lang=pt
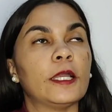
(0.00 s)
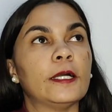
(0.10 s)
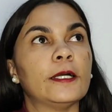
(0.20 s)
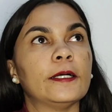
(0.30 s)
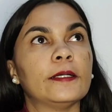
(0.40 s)

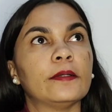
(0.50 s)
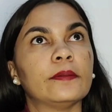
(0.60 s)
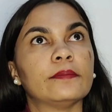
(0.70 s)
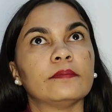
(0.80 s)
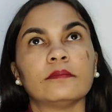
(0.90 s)

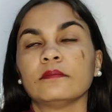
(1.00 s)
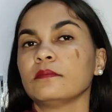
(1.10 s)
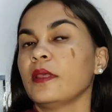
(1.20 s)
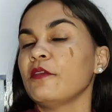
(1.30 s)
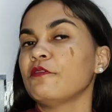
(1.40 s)
Uh,
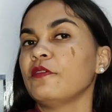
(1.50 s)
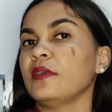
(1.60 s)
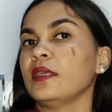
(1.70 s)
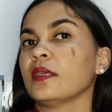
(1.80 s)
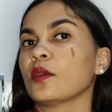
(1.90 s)

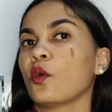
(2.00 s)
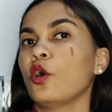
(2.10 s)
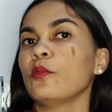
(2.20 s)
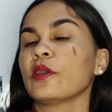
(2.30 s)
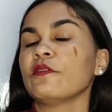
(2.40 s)
enfim,
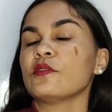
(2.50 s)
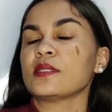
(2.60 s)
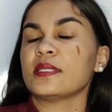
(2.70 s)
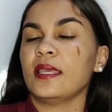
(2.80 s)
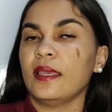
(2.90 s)
como que
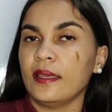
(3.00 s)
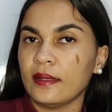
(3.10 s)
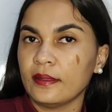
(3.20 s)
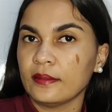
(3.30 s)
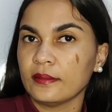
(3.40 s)
você
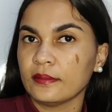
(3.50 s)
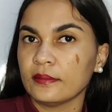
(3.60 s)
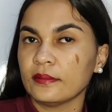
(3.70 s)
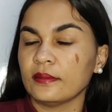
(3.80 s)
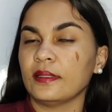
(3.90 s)
era?
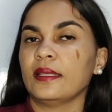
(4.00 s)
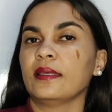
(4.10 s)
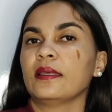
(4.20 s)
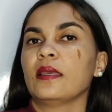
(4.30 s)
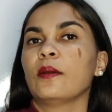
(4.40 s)
Né?
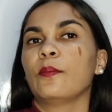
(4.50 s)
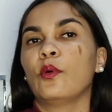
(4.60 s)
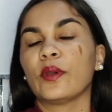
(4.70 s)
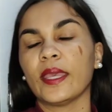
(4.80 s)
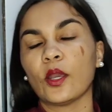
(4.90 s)

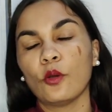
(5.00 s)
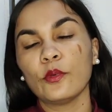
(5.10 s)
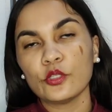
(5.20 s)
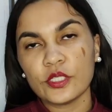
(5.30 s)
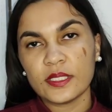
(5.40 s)
Porque,
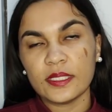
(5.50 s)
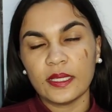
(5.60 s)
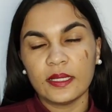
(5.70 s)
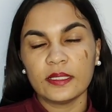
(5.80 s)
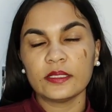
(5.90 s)
como eu disse
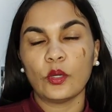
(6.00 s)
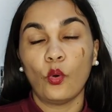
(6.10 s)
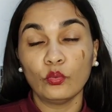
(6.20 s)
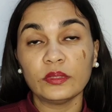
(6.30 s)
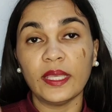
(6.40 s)

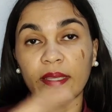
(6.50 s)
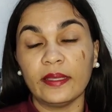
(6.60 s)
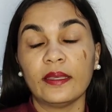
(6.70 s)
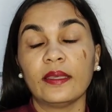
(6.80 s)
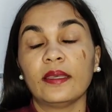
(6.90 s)

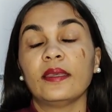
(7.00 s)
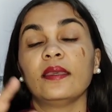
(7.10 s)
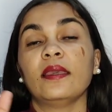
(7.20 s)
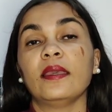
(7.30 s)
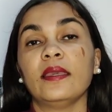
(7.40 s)
ontem,
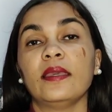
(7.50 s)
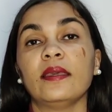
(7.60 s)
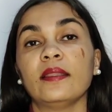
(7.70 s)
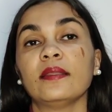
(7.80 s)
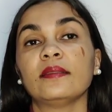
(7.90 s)

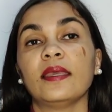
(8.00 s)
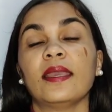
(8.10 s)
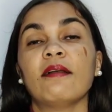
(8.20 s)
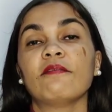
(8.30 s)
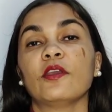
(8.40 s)
ela
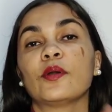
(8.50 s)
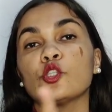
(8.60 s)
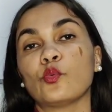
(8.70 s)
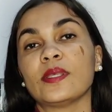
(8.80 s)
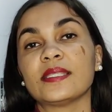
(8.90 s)
tem a ver com a
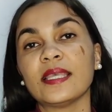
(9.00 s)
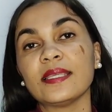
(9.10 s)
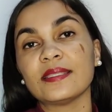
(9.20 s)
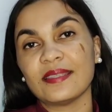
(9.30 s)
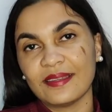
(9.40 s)
sua
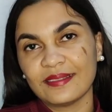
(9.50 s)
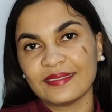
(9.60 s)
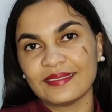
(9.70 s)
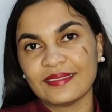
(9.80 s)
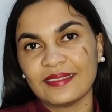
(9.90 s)
essência
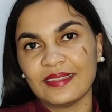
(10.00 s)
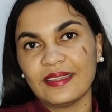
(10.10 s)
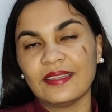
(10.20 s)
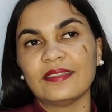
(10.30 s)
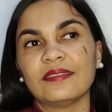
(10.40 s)

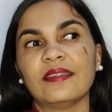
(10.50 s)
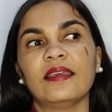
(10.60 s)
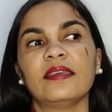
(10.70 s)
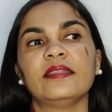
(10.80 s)
né?